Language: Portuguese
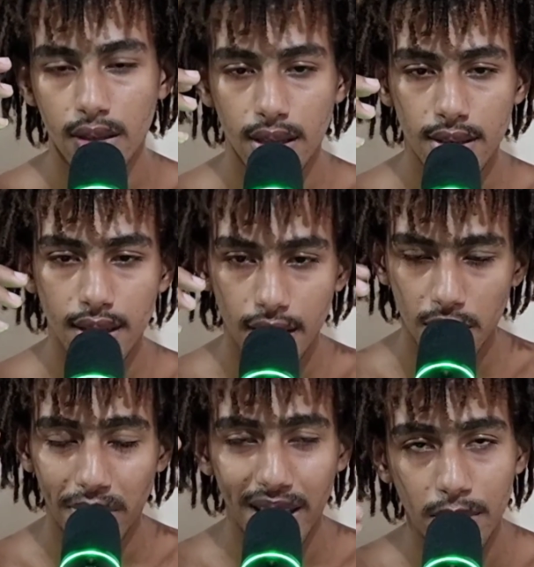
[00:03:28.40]
Tá
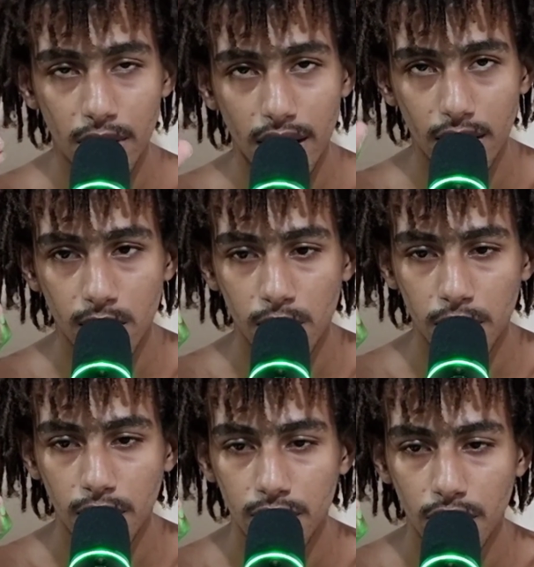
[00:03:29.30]
certo? Minha namorada
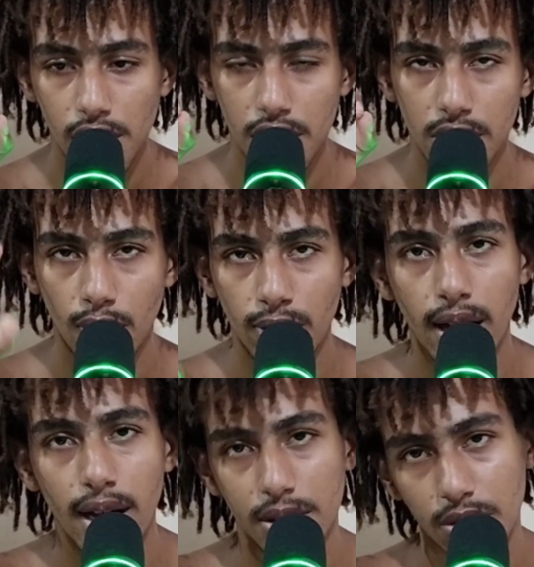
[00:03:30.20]
comprou um fone de 9
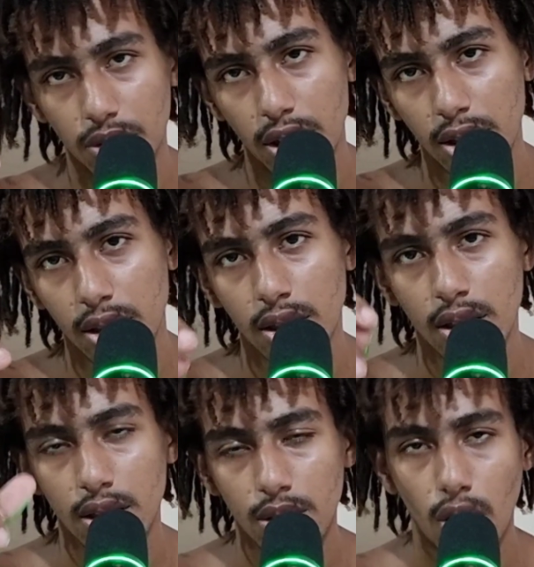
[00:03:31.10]
reais, não foi?
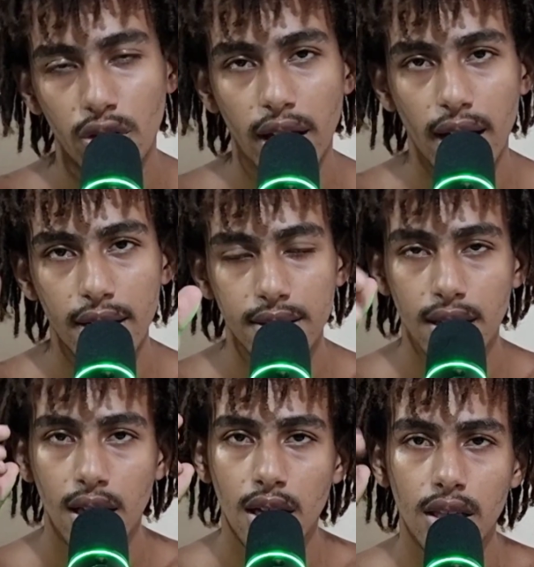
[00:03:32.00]
9 reais.
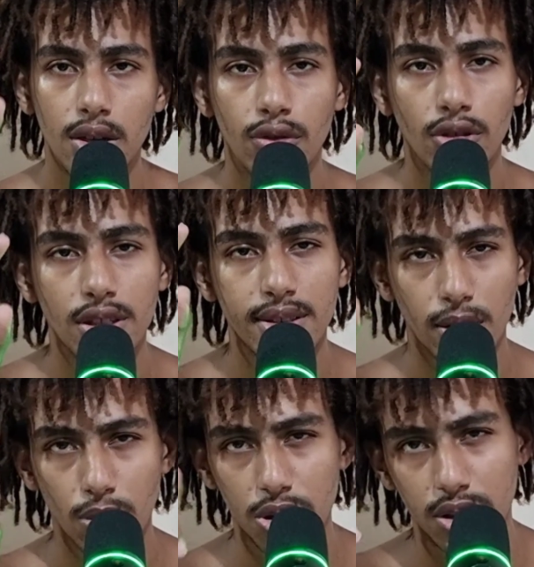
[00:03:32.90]
E o fone
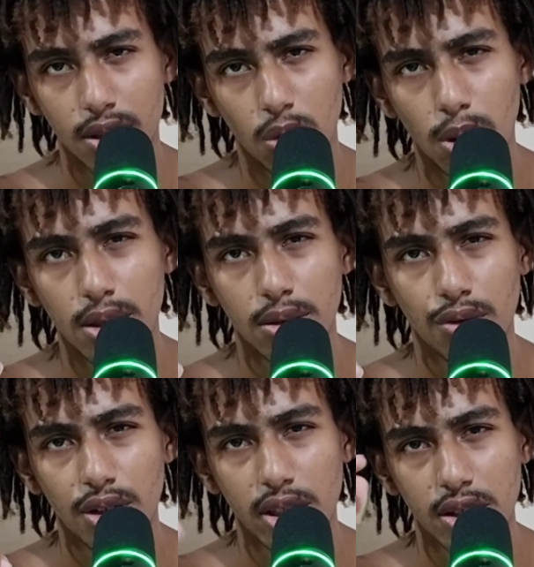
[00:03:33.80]
saiu custando quanto? No
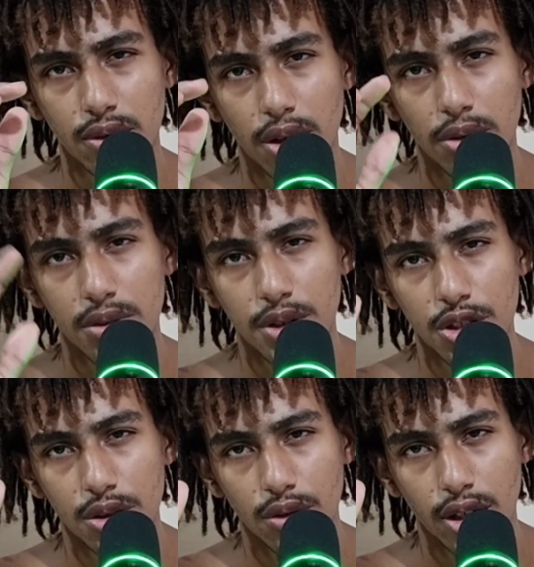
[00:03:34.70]
final acho que foi uns
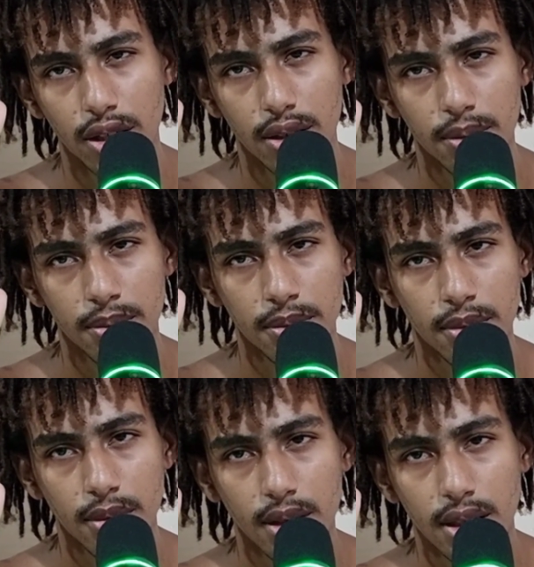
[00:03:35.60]
20, não foi?
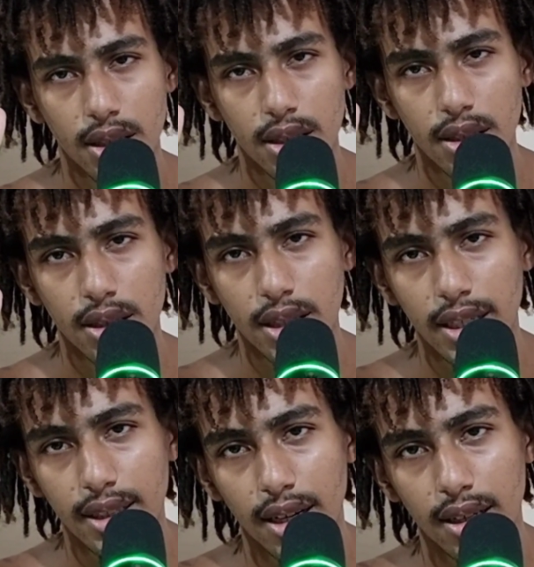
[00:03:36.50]

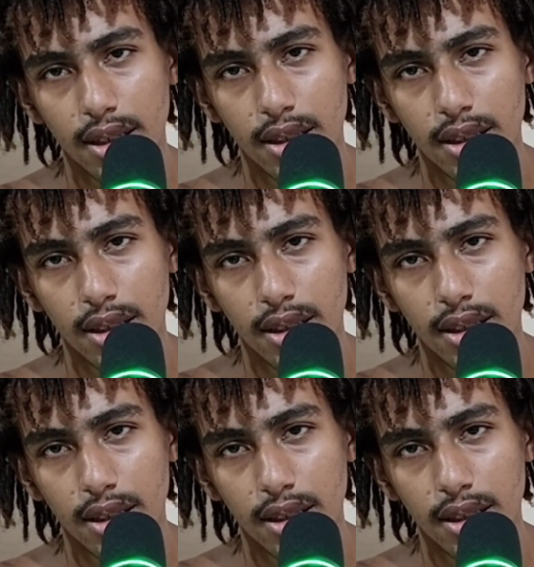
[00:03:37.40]
30.